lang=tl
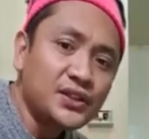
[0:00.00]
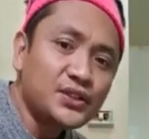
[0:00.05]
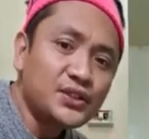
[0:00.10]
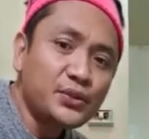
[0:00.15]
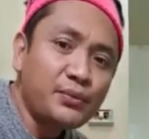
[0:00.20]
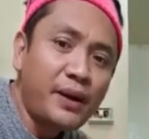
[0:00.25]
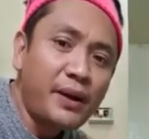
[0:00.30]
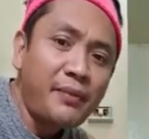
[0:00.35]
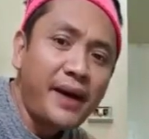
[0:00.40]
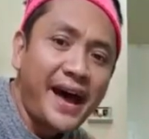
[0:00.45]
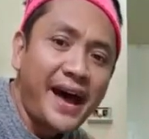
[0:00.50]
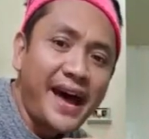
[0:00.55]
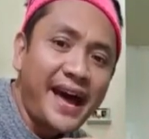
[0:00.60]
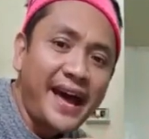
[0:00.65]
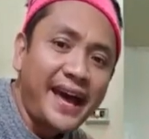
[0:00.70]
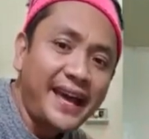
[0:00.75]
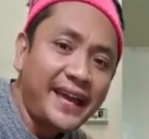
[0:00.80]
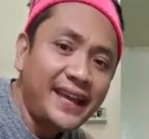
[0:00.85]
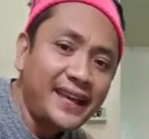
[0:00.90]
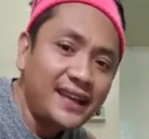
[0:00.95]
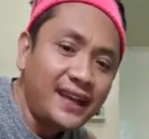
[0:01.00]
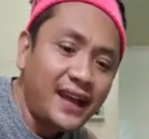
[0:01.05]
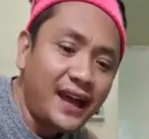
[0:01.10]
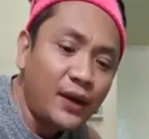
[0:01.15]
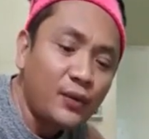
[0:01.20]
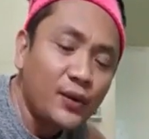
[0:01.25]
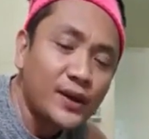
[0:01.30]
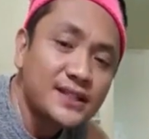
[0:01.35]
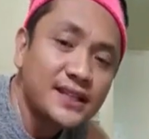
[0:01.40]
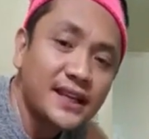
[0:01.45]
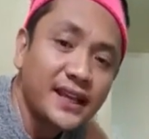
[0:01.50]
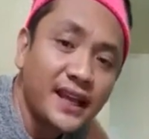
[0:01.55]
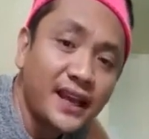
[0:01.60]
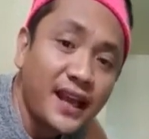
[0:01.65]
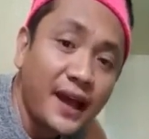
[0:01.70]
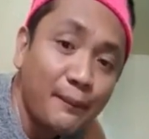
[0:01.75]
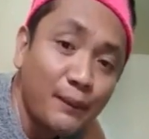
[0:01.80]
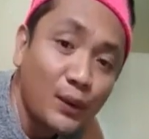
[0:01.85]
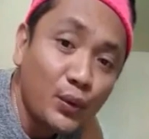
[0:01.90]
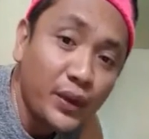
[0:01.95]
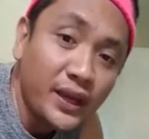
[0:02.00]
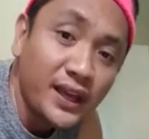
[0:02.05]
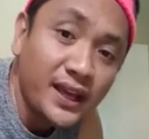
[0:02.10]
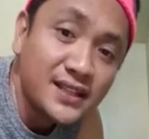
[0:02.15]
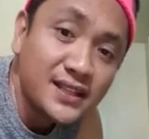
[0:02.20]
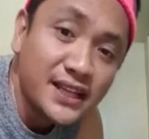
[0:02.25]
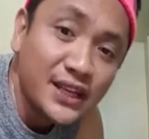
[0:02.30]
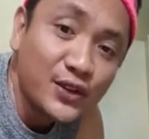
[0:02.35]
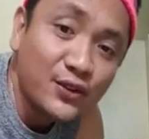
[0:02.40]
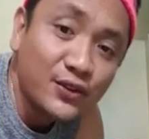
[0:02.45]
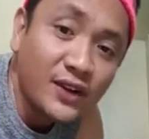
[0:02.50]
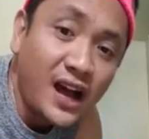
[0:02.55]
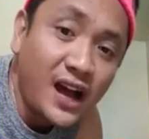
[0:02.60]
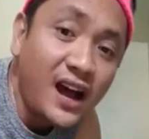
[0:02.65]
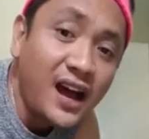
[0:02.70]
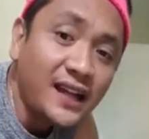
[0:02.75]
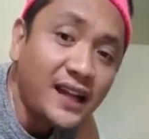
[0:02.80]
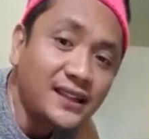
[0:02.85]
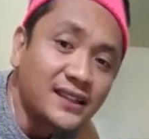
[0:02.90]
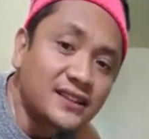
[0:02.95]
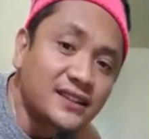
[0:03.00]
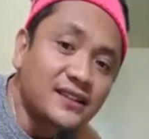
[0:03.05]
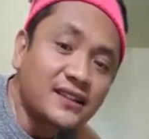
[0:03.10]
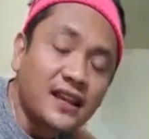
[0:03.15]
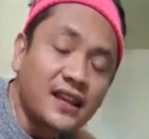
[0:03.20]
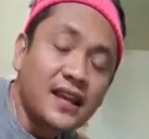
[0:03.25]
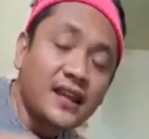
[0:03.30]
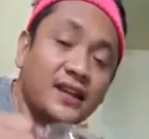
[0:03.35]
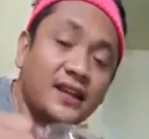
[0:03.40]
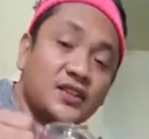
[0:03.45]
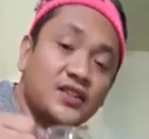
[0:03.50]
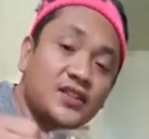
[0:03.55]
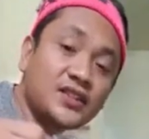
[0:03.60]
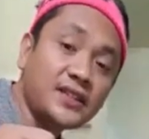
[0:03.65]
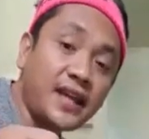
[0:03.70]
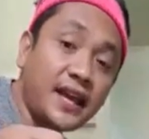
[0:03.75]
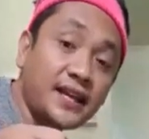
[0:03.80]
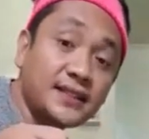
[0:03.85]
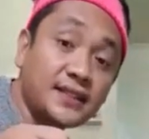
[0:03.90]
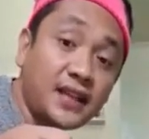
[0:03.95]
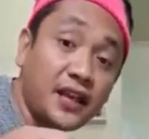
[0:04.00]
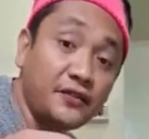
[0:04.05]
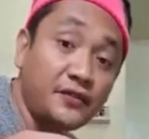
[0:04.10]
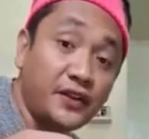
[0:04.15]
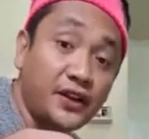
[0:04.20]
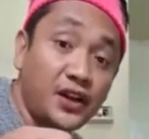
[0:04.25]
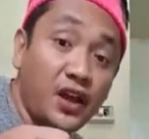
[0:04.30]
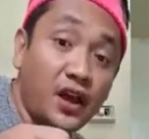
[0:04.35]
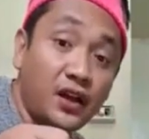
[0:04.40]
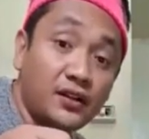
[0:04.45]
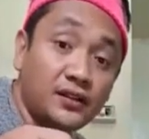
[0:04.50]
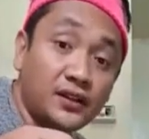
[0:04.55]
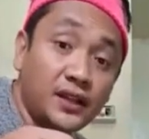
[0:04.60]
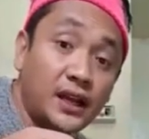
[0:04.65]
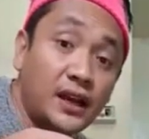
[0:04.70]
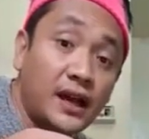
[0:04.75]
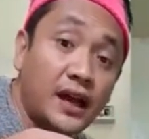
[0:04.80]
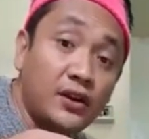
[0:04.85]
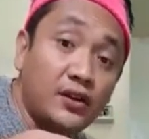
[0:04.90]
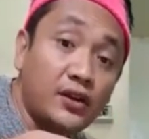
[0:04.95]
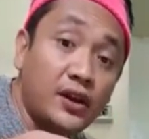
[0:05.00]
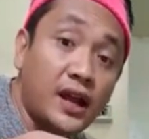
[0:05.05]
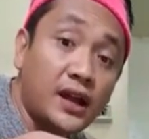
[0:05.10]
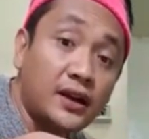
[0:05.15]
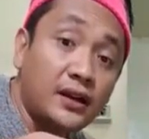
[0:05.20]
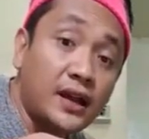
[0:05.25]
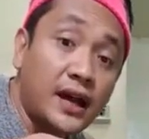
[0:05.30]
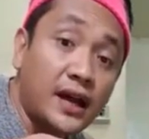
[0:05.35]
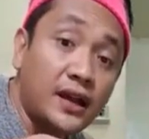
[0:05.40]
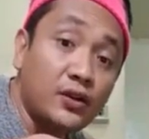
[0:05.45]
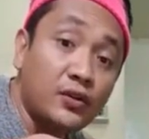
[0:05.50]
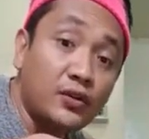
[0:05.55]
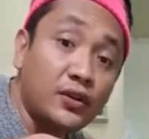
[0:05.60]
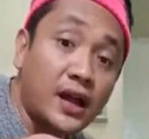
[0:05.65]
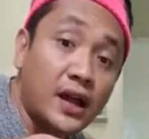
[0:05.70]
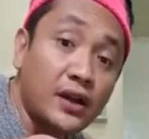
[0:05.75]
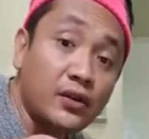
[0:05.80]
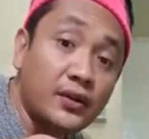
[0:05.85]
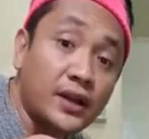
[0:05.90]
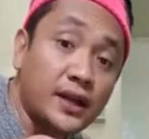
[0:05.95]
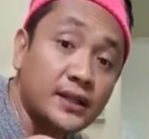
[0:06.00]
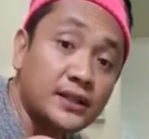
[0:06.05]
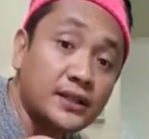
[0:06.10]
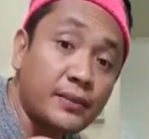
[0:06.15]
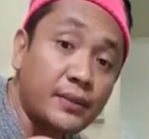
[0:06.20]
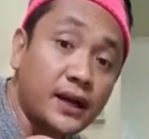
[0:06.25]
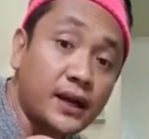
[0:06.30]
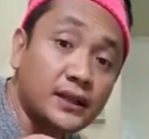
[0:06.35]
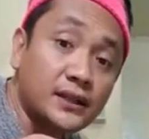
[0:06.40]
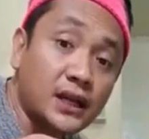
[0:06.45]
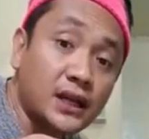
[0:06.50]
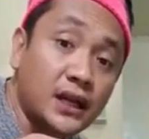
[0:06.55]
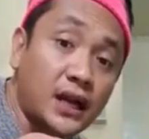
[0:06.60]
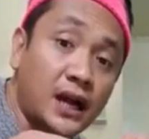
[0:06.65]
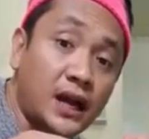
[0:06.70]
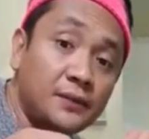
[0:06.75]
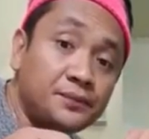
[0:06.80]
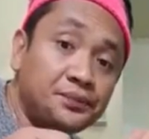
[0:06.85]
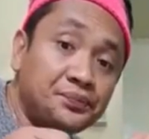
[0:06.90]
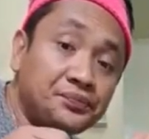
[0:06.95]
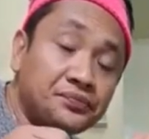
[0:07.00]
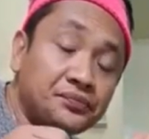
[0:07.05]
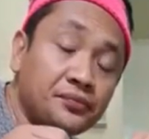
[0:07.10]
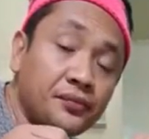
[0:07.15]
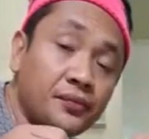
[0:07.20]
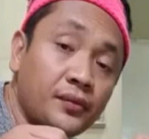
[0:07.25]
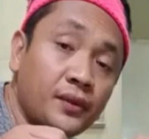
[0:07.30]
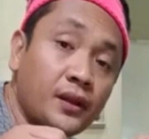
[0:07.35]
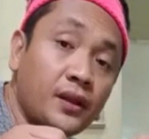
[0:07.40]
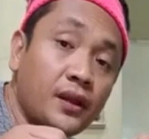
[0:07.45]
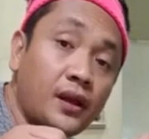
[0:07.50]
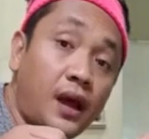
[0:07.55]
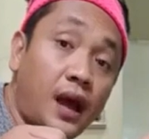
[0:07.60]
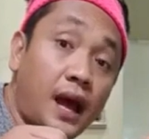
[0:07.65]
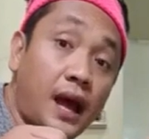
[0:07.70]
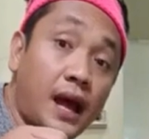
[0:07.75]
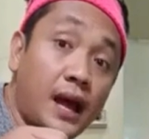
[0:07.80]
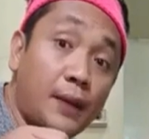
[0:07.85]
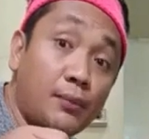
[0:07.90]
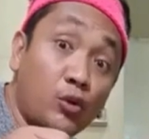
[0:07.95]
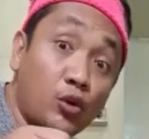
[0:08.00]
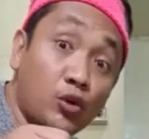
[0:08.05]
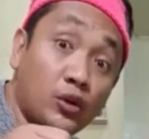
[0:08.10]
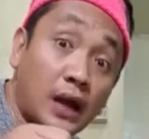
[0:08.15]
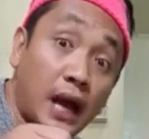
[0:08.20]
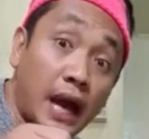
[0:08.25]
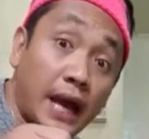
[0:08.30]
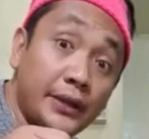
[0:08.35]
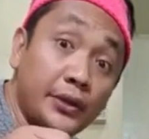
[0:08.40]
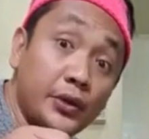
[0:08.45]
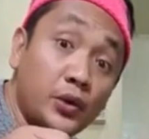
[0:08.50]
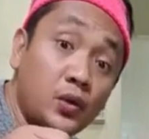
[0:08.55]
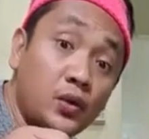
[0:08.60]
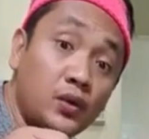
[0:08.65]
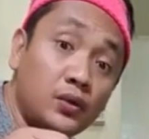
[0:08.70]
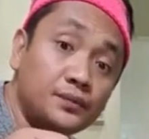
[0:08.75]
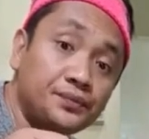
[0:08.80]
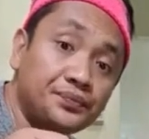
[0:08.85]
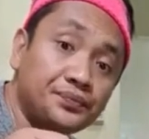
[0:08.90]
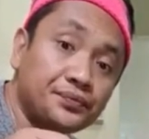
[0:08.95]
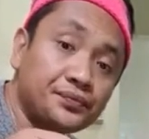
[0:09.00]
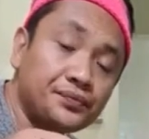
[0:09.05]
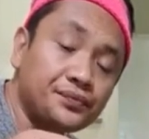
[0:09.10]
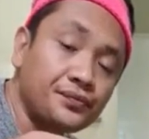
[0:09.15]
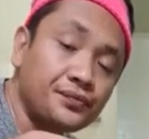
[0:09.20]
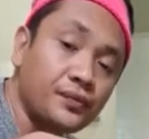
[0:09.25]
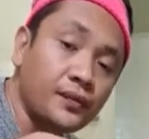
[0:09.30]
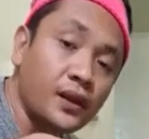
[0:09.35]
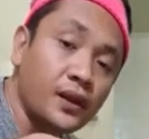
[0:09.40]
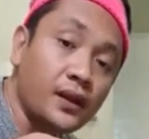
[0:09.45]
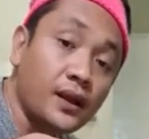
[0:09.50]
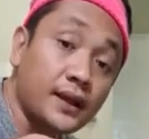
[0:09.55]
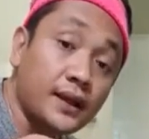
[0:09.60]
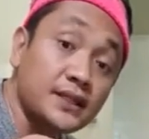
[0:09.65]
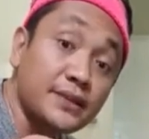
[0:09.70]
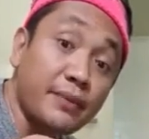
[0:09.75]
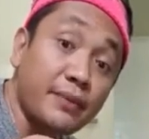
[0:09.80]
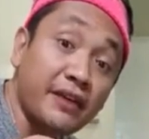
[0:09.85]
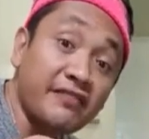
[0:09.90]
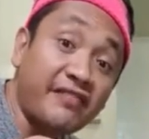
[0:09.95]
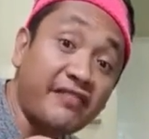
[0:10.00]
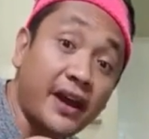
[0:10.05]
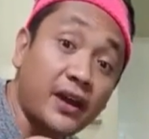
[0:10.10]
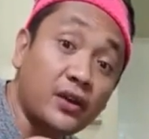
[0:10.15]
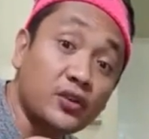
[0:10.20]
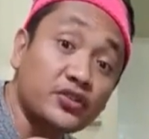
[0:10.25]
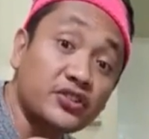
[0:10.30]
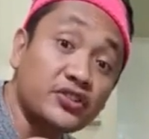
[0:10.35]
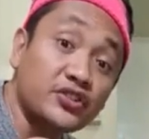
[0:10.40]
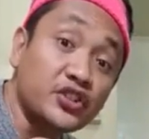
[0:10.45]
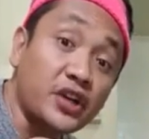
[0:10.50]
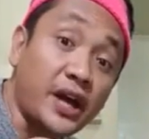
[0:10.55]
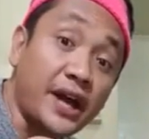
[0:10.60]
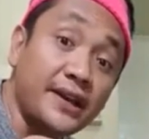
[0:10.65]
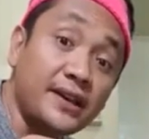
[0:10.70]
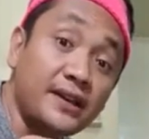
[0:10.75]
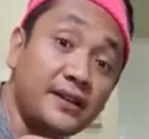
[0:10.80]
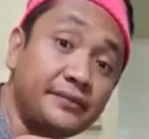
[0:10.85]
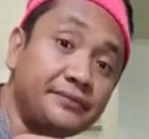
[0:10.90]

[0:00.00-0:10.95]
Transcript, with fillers: So, bye-bye! Once again, happy weekend sa inyong lahat. Stay safe and healthy, lalo lang, lalong, lalo na sa mga taga uh, Mungkayo. Kasi may virus dyan.